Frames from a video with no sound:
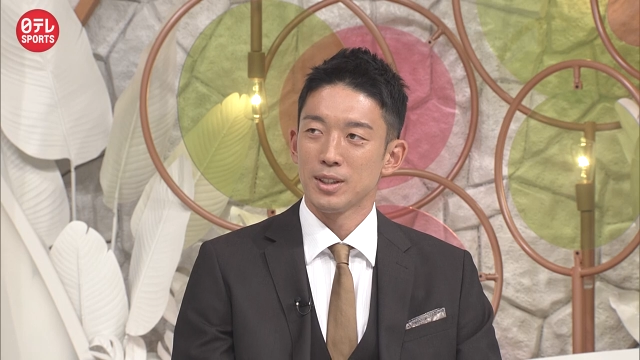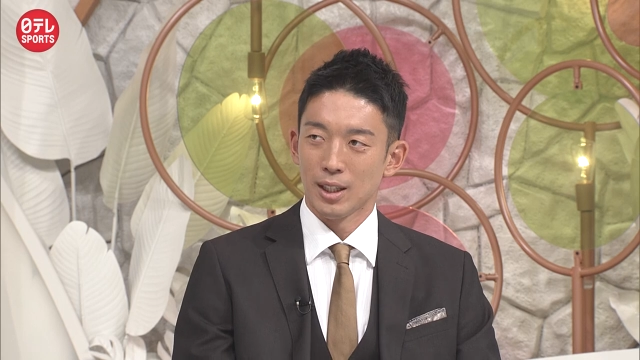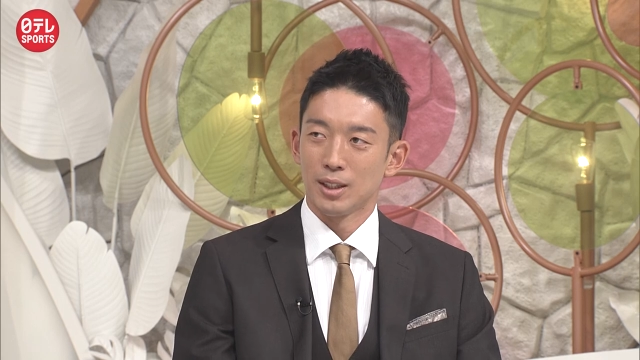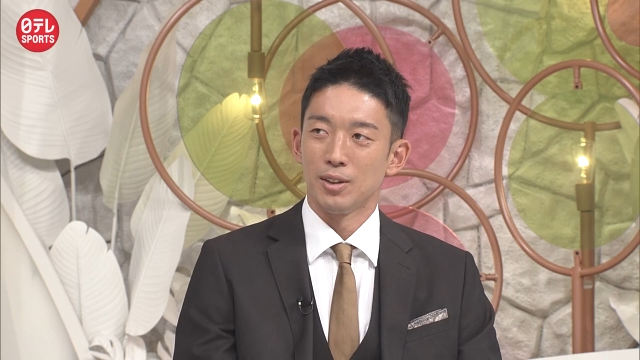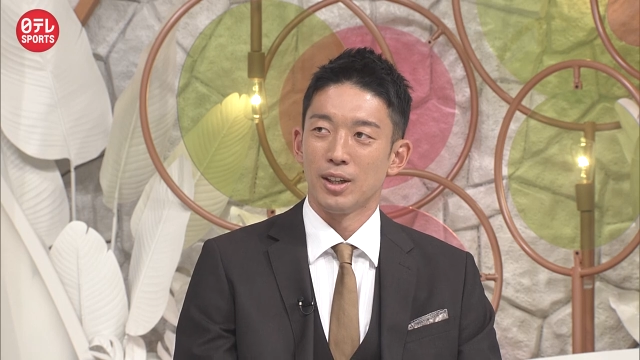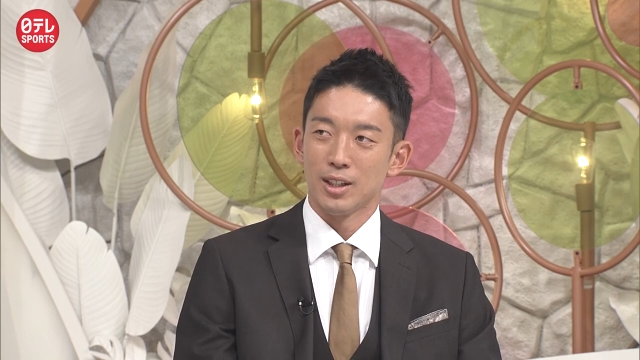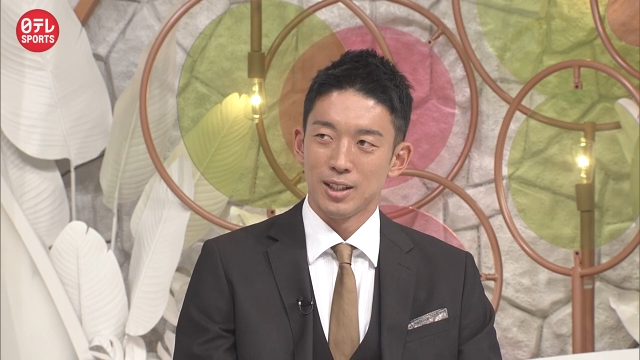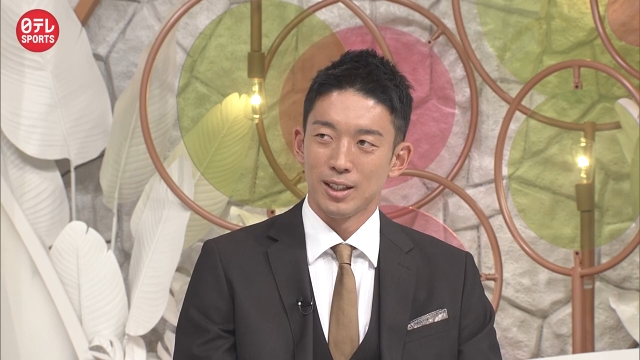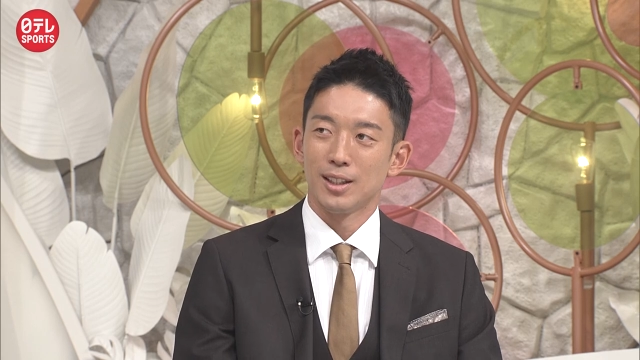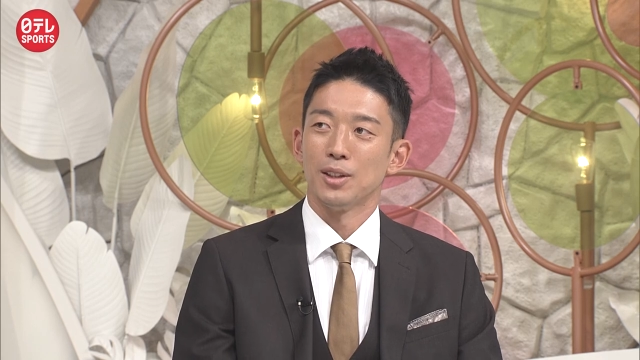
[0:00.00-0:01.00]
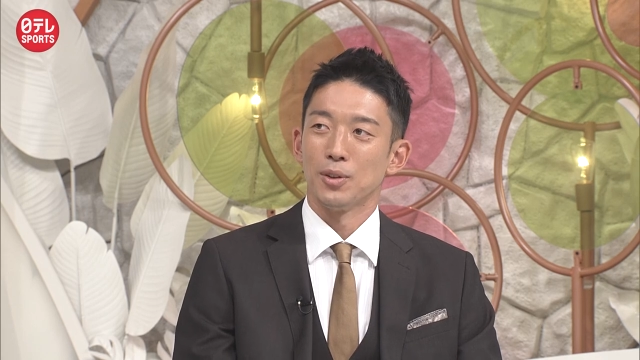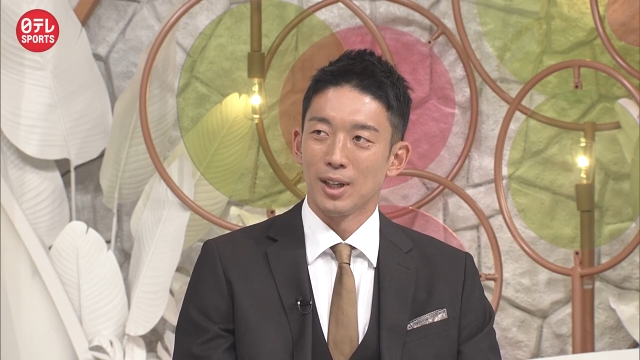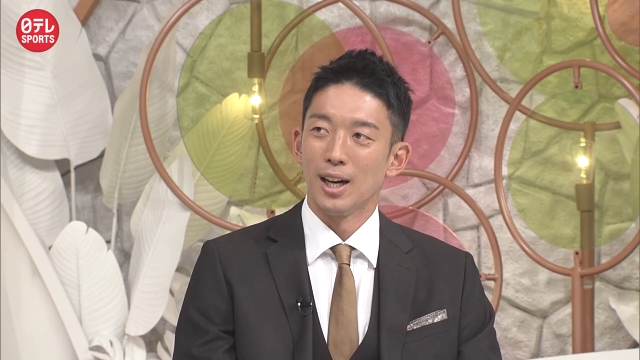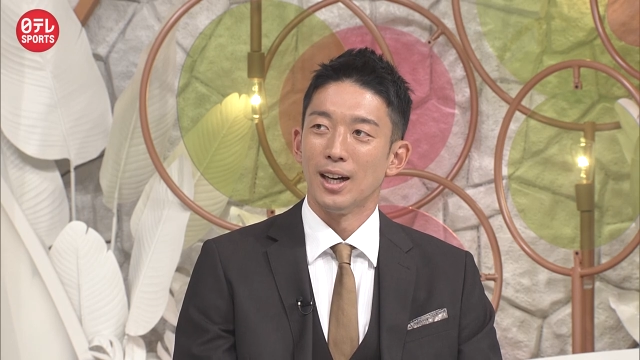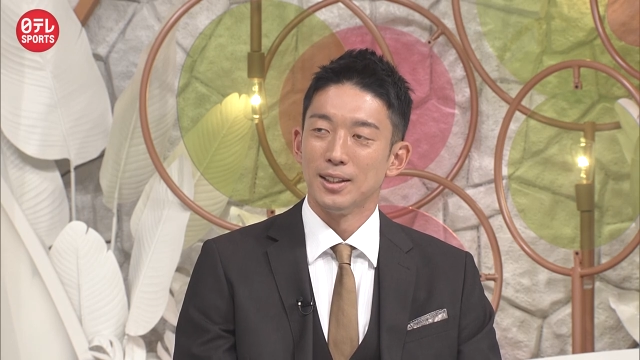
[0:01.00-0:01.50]
したっていう話だったりと
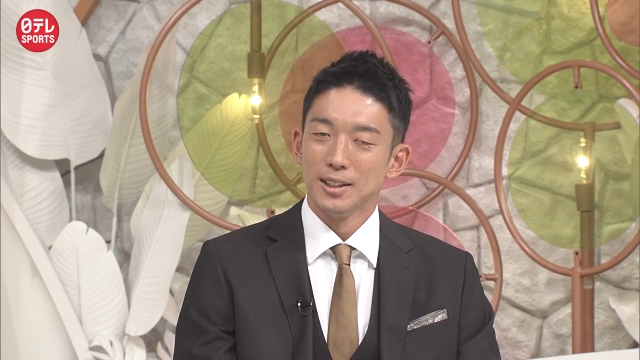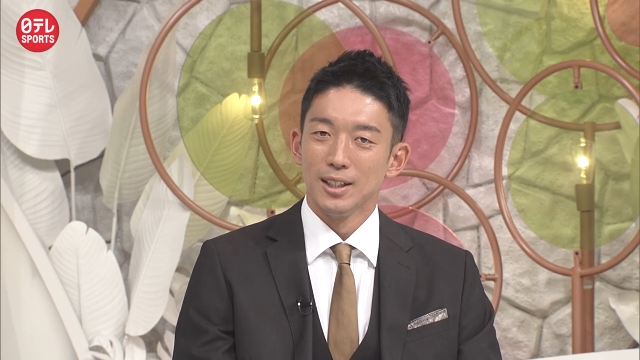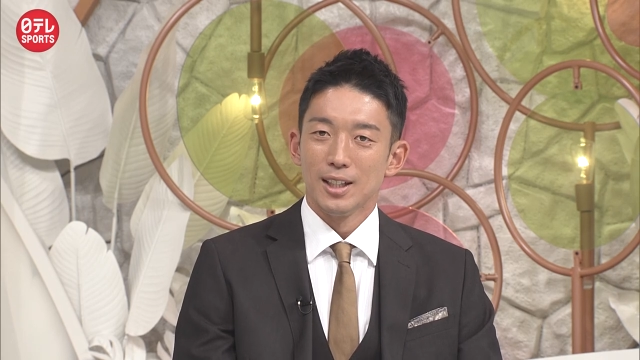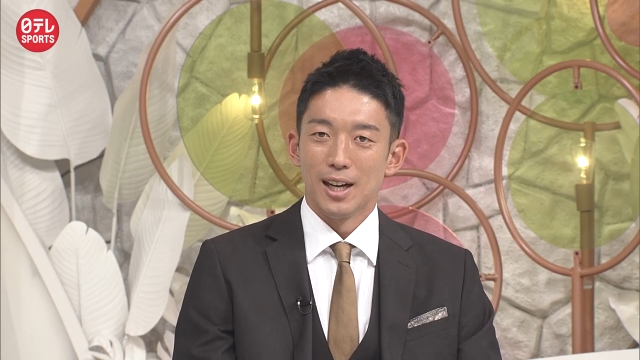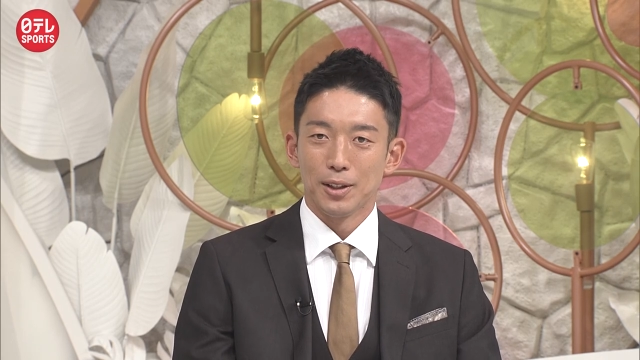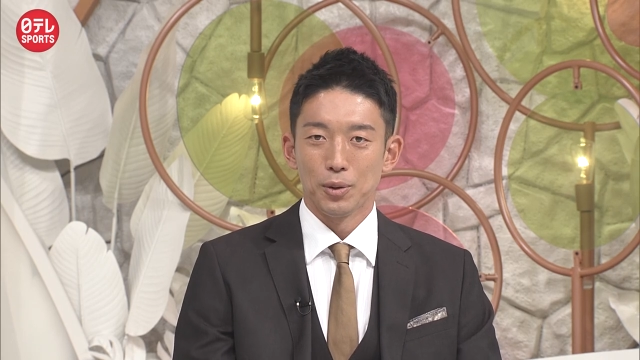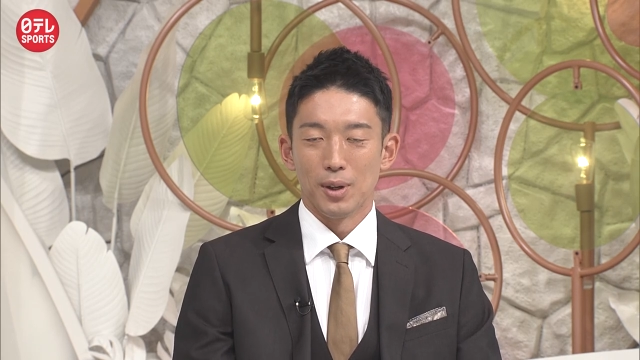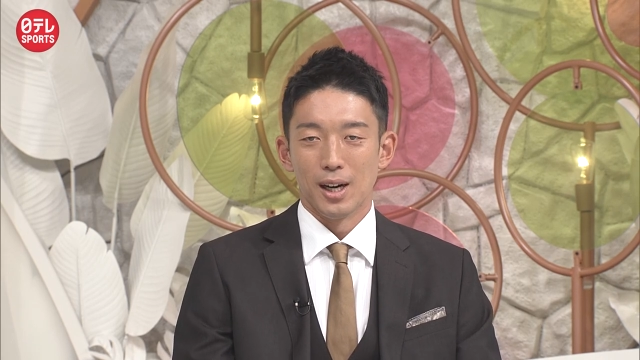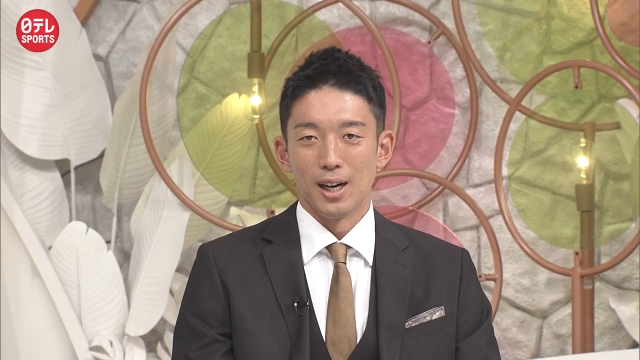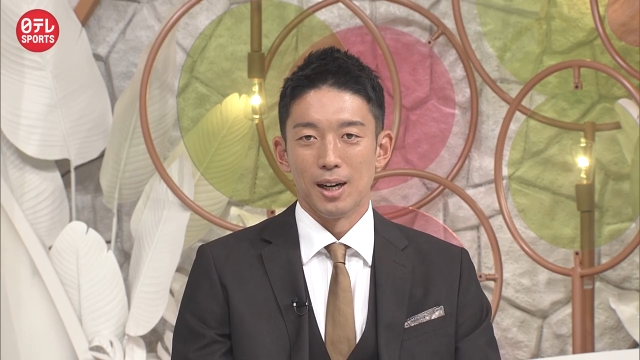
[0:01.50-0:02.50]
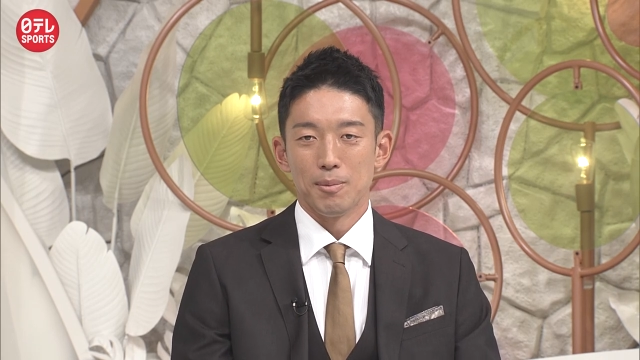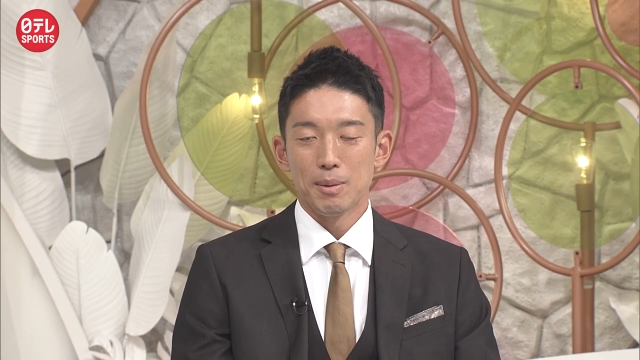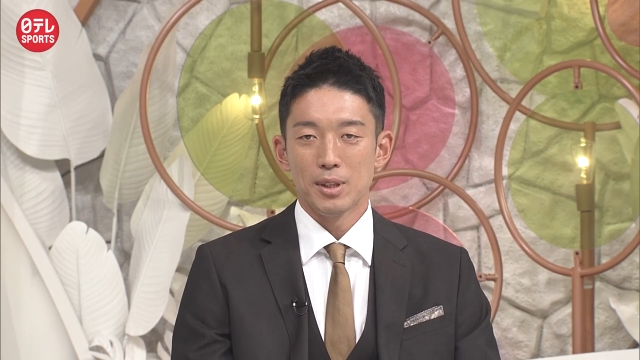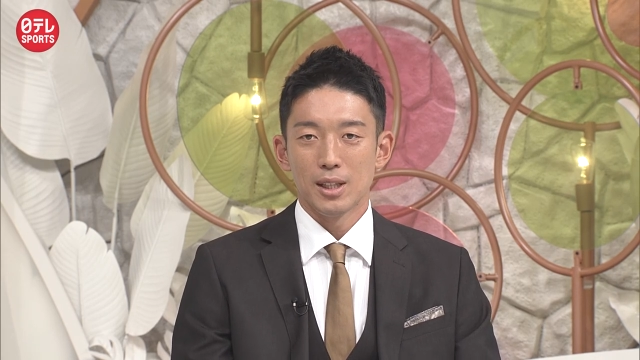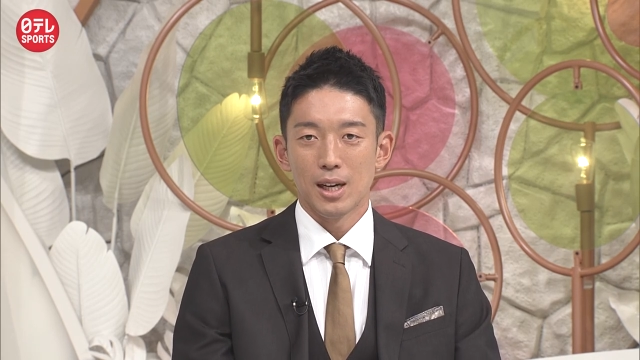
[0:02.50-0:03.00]
か、うん、あとはま
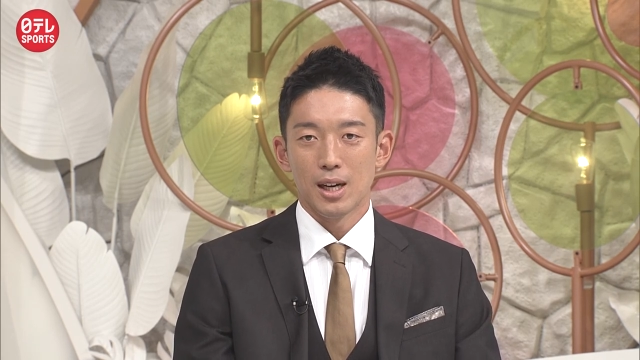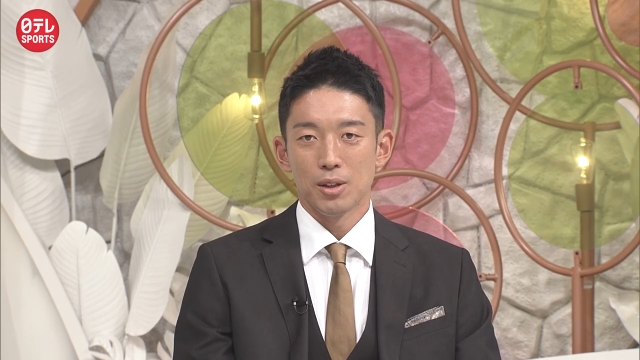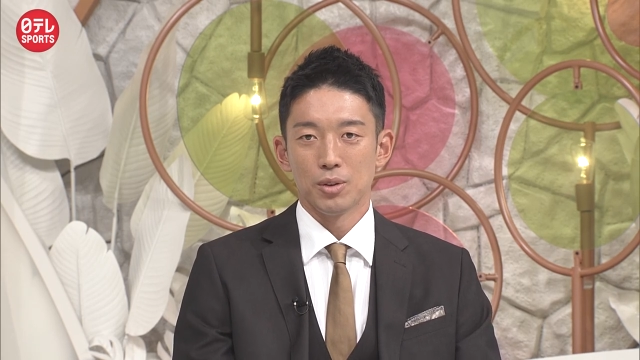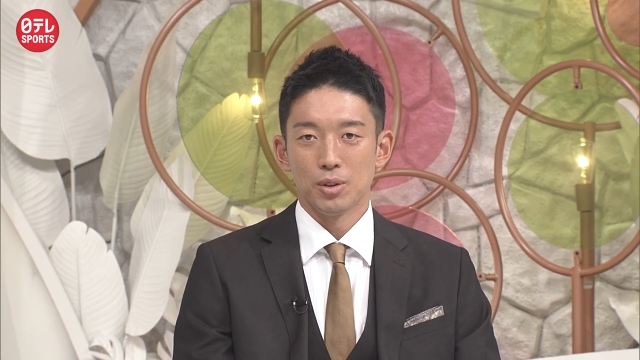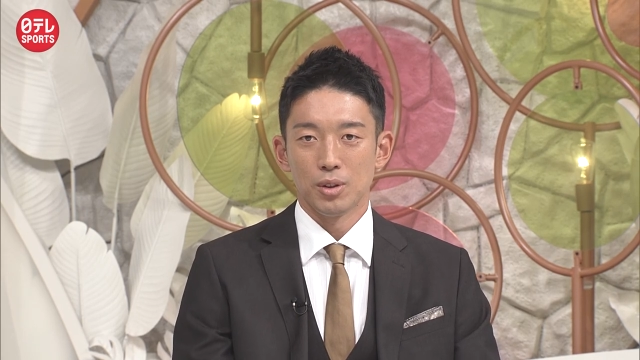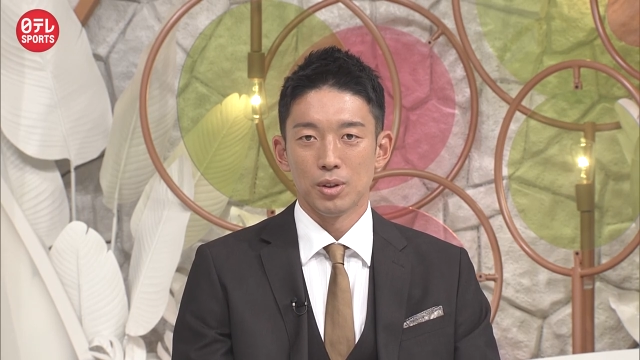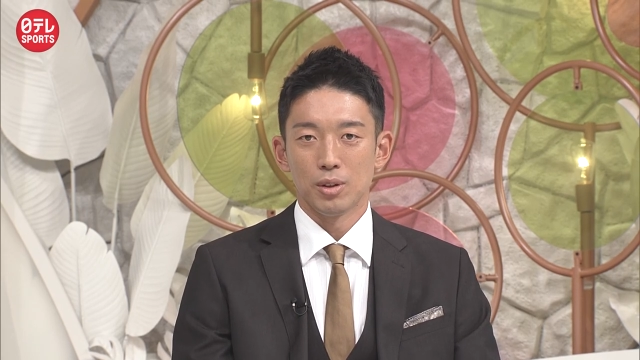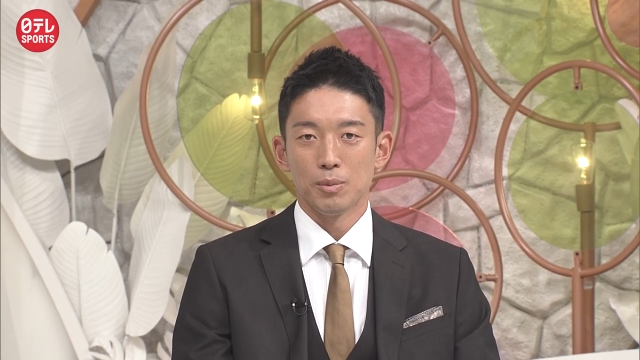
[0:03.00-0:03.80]
あみんなあの